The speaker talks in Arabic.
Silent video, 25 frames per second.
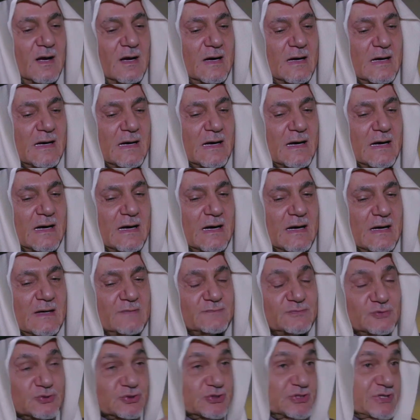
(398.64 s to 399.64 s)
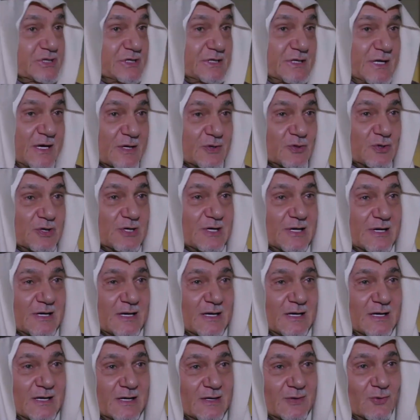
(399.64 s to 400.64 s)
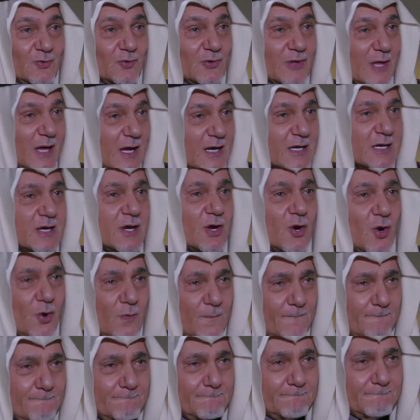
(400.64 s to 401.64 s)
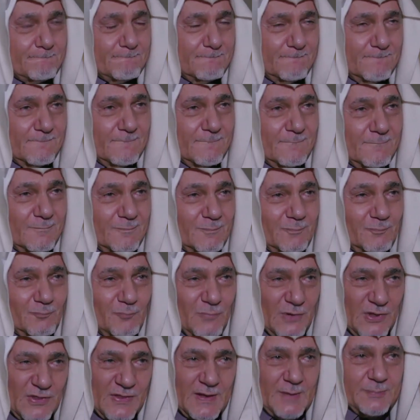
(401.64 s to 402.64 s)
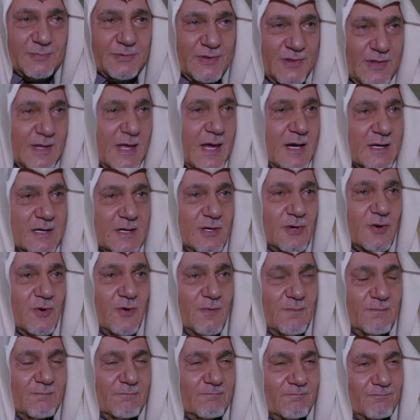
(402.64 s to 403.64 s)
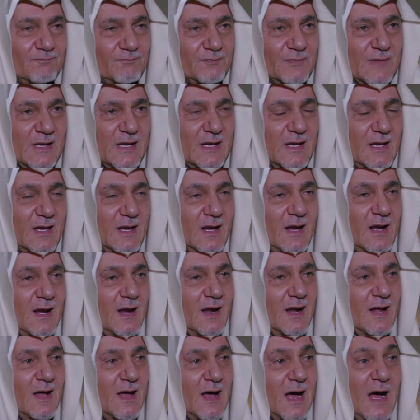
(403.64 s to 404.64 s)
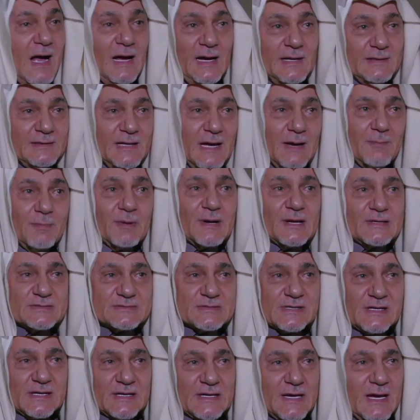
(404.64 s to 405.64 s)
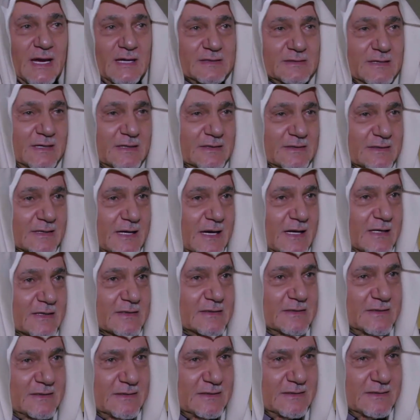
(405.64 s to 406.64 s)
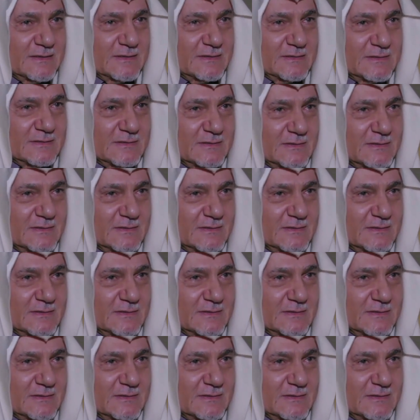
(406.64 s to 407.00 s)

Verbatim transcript: آه، فوجئنا كلنا أنه ثاني يوم بالضبط ثاني يوم أحد أبرز القيادة العراقيين